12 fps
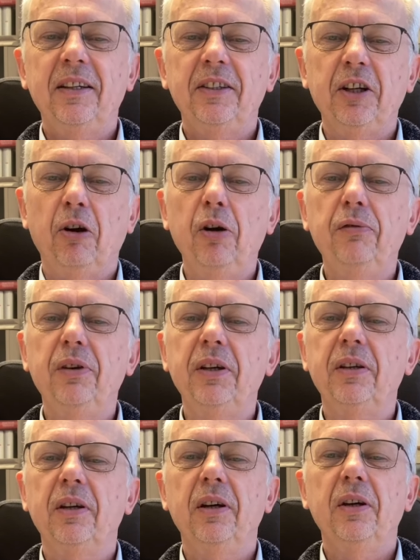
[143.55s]
die
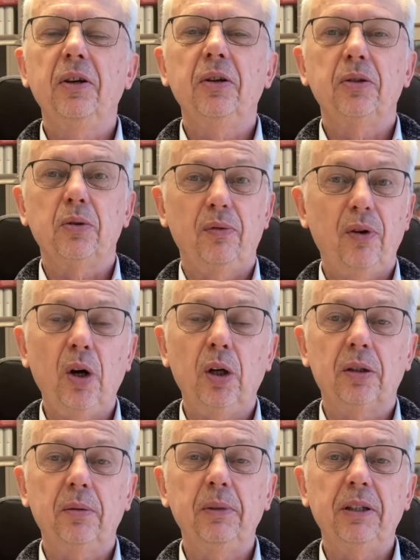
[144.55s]
häufig
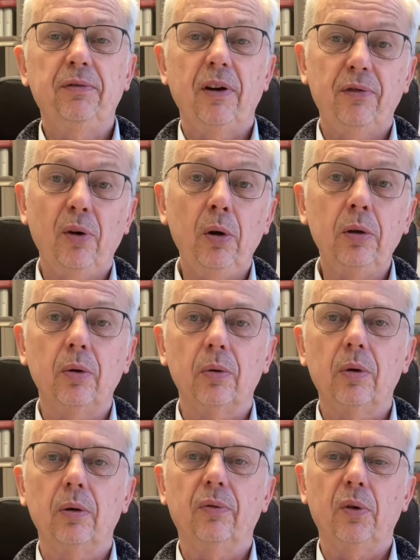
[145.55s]
sofort mit Verfolgung
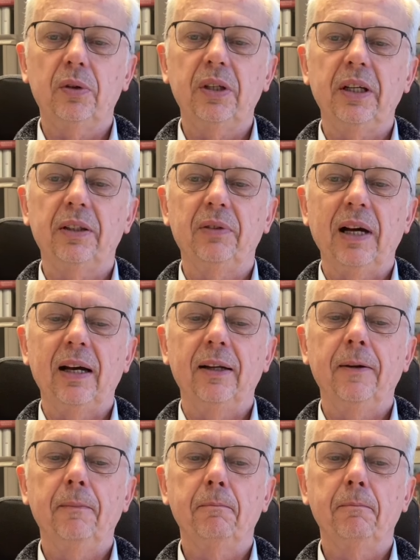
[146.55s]
konfrontiert waren.